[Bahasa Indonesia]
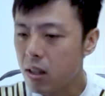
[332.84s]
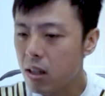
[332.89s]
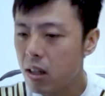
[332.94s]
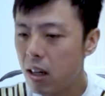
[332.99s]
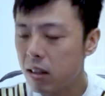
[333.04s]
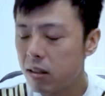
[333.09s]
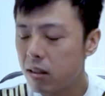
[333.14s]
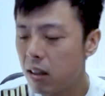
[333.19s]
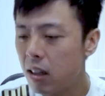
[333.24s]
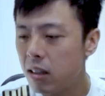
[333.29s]

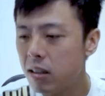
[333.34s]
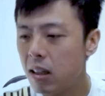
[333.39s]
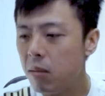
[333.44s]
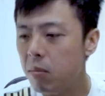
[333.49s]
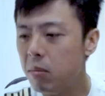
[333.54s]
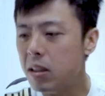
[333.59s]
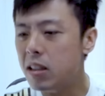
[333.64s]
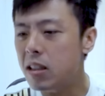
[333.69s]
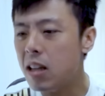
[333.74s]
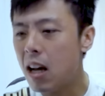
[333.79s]
nah setelah saya
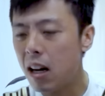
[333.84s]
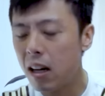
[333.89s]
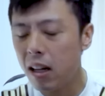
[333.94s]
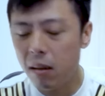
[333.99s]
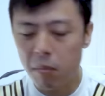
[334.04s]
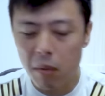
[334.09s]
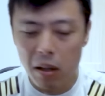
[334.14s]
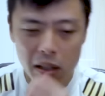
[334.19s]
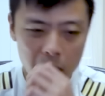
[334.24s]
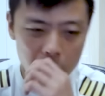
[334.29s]

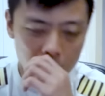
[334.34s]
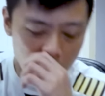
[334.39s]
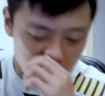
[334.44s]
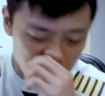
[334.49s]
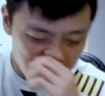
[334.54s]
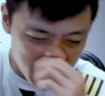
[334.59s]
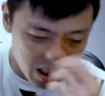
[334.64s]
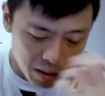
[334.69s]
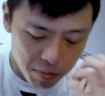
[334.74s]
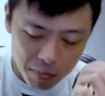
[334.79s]
mencari banyak
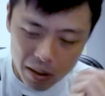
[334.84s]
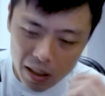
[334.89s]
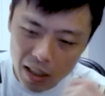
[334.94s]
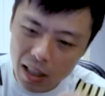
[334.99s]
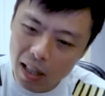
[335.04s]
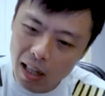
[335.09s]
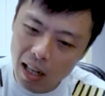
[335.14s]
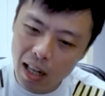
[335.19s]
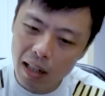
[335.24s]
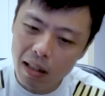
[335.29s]
opsi
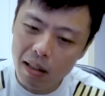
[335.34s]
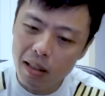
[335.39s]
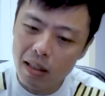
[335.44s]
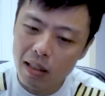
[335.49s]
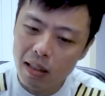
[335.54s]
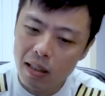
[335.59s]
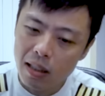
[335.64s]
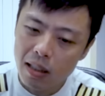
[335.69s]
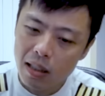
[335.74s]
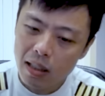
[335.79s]
pilihan
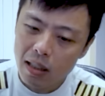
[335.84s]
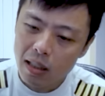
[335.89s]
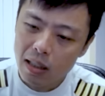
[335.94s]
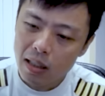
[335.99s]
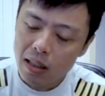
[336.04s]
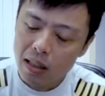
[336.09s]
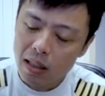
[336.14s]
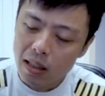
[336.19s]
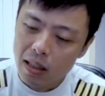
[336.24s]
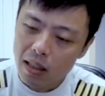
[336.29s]

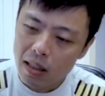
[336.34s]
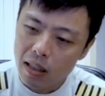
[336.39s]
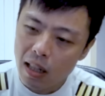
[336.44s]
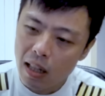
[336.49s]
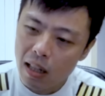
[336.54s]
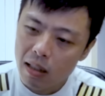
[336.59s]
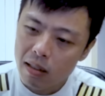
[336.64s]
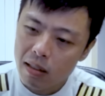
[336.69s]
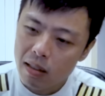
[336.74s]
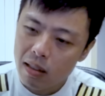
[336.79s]

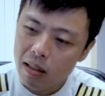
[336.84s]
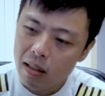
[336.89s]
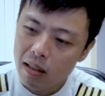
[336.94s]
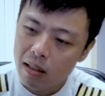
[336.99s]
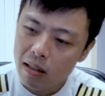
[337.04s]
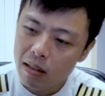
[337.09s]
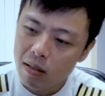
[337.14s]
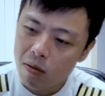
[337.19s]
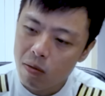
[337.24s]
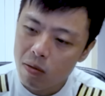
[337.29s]
dan
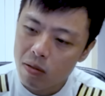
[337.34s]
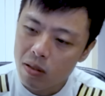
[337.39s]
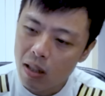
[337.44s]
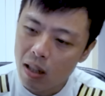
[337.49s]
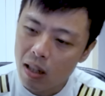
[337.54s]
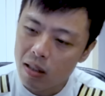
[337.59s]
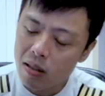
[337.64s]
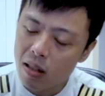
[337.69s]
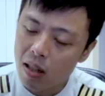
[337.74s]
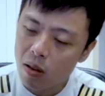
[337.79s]
uh,
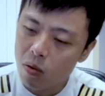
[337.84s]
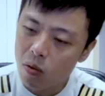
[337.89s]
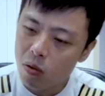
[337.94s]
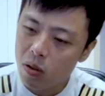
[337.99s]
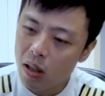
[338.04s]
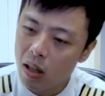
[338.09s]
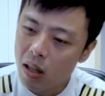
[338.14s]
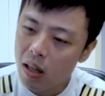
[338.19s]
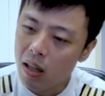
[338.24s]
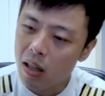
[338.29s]
salah
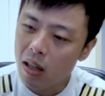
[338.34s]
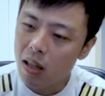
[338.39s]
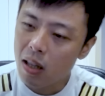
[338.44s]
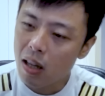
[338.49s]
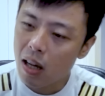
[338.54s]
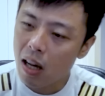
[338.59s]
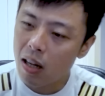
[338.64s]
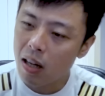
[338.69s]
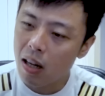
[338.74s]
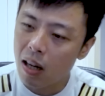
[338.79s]
satunya
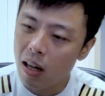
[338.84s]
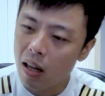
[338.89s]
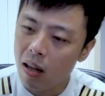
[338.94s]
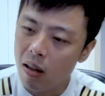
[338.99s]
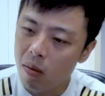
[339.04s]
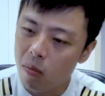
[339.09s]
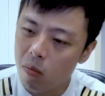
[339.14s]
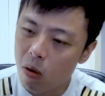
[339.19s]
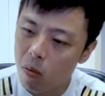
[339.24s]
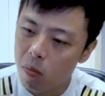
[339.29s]
adalah
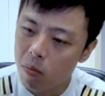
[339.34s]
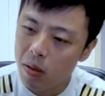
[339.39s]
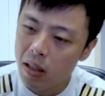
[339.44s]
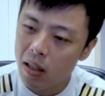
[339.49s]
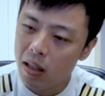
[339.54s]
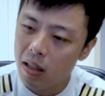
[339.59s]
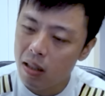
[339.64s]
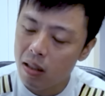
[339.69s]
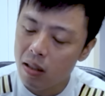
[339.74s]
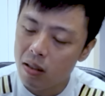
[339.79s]

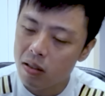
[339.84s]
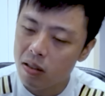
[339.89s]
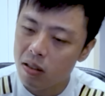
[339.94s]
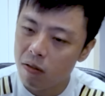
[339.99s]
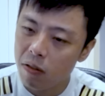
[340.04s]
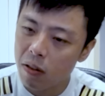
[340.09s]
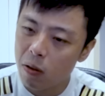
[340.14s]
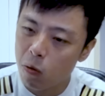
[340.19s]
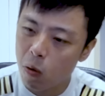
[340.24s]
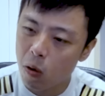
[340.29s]
mobil
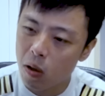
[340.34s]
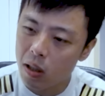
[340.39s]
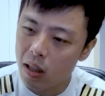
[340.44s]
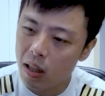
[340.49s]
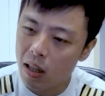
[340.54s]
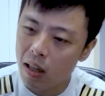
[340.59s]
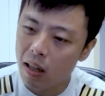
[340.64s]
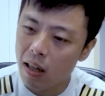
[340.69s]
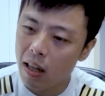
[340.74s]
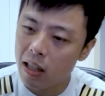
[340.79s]
Civic
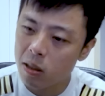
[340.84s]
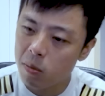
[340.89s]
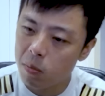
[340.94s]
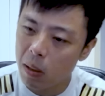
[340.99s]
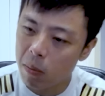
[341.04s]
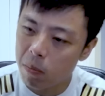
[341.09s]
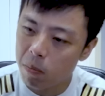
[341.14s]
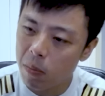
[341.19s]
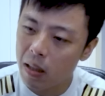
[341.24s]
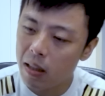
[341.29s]
Wonder
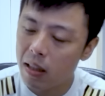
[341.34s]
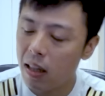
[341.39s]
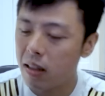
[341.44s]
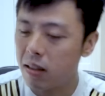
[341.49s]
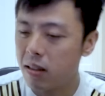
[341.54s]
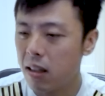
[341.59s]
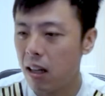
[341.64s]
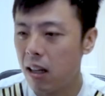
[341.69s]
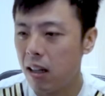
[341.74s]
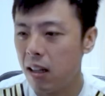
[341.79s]
SB4 yang
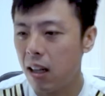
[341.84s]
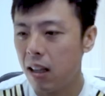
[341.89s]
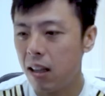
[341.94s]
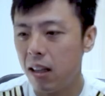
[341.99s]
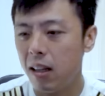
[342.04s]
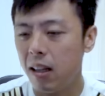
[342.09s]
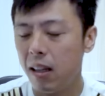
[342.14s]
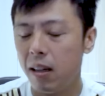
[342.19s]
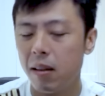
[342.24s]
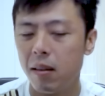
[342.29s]
saya lihat
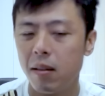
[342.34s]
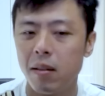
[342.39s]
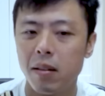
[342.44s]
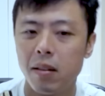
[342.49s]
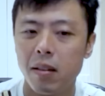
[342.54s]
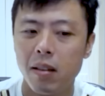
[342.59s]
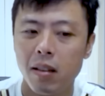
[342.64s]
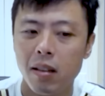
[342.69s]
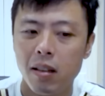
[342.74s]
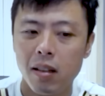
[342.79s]
ini
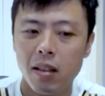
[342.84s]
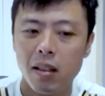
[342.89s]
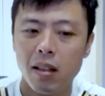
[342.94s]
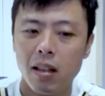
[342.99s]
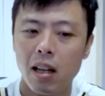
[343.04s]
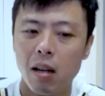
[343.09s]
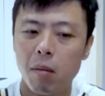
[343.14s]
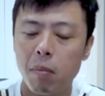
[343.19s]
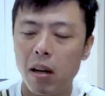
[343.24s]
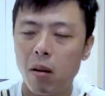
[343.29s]

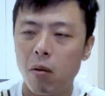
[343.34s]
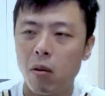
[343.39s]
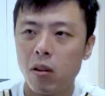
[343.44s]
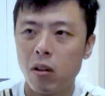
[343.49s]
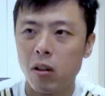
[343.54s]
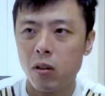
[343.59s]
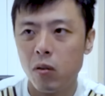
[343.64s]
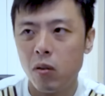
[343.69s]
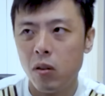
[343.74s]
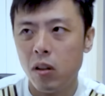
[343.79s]
Nah, pada
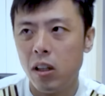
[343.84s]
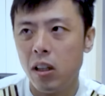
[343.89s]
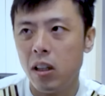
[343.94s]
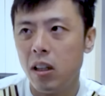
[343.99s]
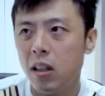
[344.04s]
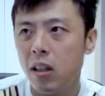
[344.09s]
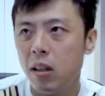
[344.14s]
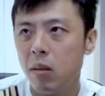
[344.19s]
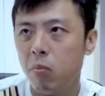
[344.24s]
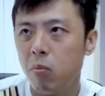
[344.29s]
waktu itu
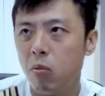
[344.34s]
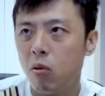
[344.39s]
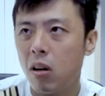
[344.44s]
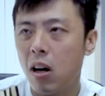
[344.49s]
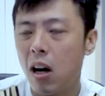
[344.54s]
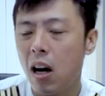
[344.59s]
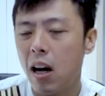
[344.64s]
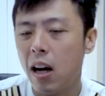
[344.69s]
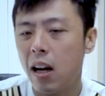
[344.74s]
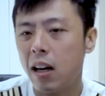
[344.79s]

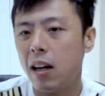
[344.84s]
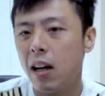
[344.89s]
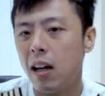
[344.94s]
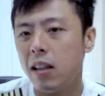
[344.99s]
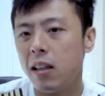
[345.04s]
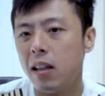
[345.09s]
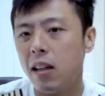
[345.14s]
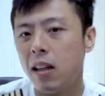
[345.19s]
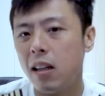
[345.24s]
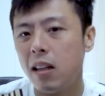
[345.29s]
dibuka
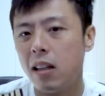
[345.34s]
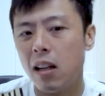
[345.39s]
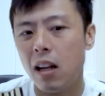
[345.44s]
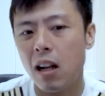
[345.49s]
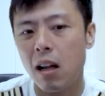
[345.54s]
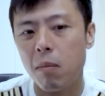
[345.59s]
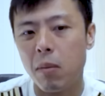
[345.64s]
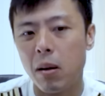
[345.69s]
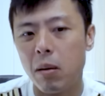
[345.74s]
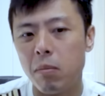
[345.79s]
harganya
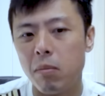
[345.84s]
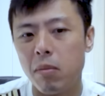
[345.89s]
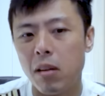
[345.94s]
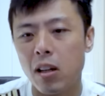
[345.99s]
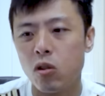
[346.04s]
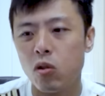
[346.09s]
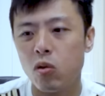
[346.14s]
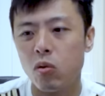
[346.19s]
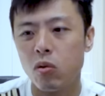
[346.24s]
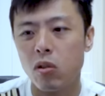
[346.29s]
18
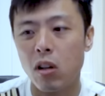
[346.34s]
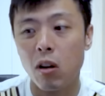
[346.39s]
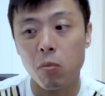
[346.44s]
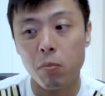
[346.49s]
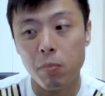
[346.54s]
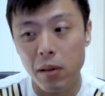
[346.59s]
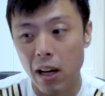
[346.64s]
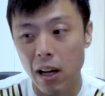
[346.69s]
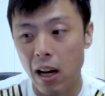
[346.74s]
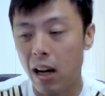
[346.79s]
juta
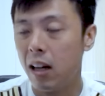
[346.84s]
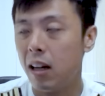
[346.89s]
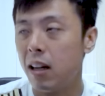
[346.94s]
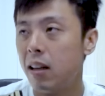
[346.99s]
rupiah.